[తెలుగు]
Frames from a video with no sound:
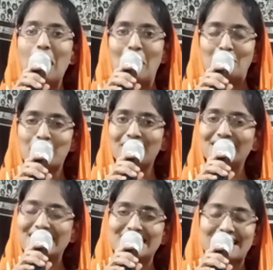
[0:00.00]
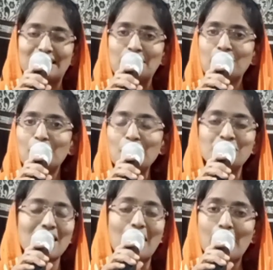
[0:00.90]
ఆ ప్రతి స్థలంలో
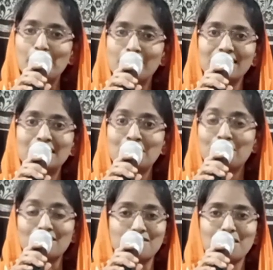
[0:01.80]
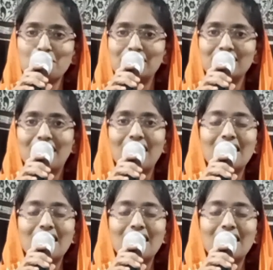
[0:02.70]
ఆ ప్రతి ప్రజల మధ్య